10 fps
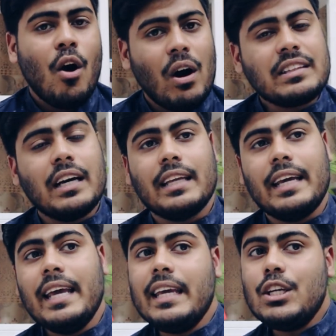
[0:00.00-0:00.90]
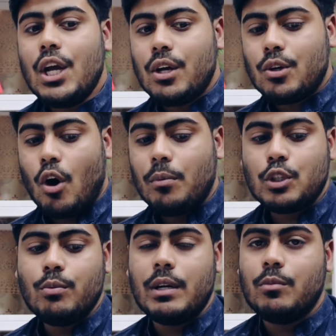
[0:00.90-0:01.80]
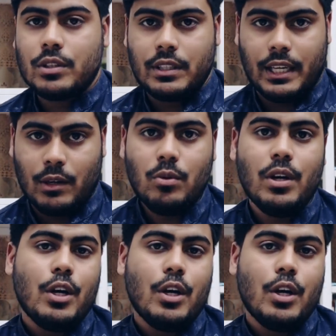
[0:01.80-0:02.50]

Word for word: অর্থাৎ এই কম সময়ের মধ্যেও